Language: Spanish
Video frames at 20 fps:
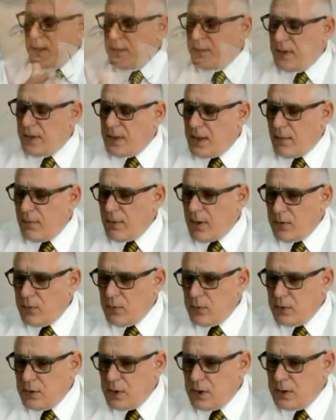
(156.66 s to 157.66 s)
Eh, eh, eh,
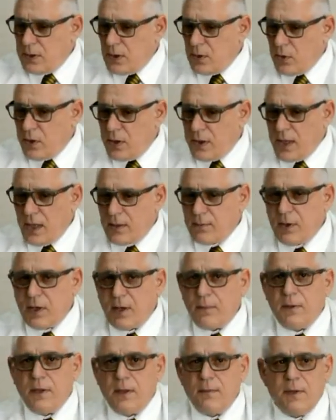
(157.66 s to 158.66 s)
hablando de, los
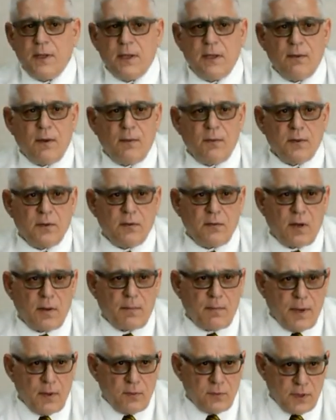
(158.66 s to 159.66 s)
gendarmes, rápidamente vamos
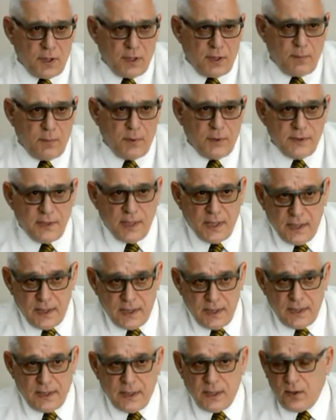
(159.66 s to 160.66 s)
a una pausa después
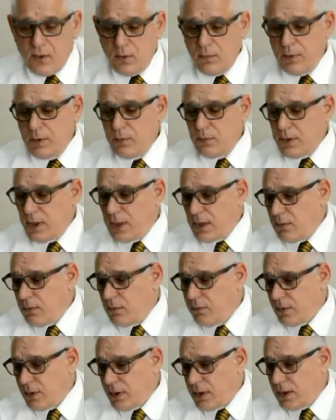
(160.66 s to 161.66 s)
y te dejo
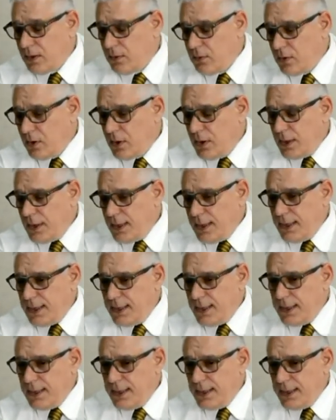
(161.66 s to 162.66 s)
preguntar a vos, Fernando.
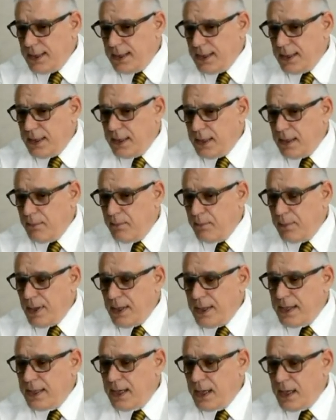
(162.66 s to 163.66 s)

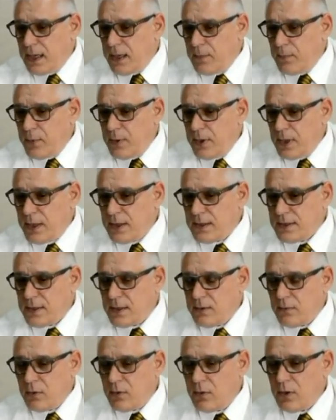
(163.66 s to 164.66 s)
¿Peligran que puedan
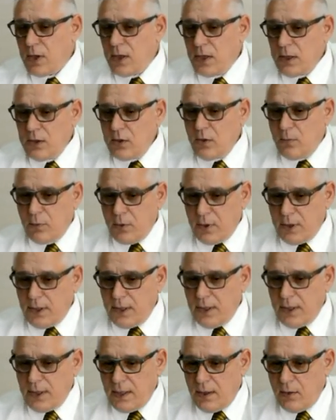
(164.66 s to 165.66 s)
irse de nuevo? Digo,
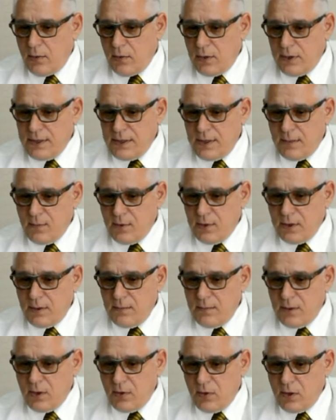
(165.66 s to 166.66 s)
porque lo
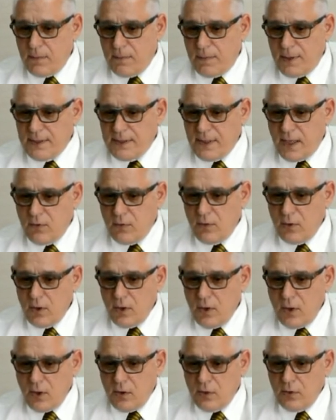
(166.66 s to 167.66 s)
decíamos el miércoles
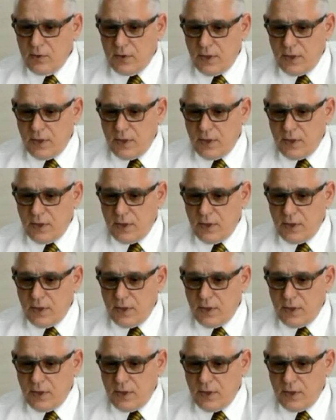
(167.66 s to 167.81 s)
pasado,